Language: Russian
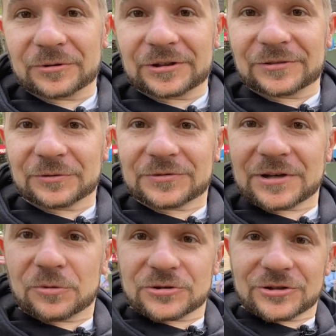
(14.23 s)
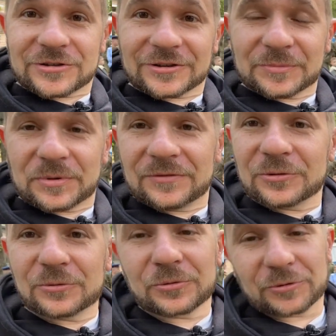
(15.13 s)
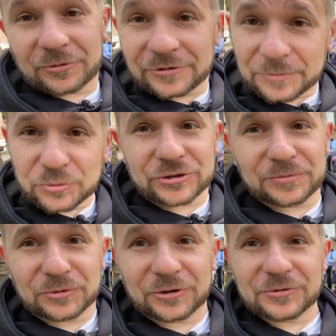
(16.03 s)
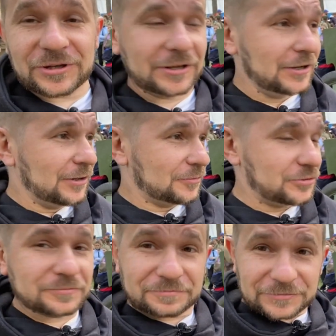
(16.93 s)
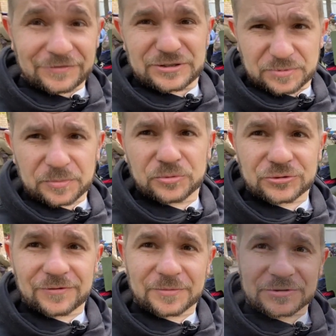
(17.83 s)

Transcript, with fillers: Вот эта вот вся очередь, это на полевую кухню. Но и на пушке много людей. В общем, давайте про пушку вам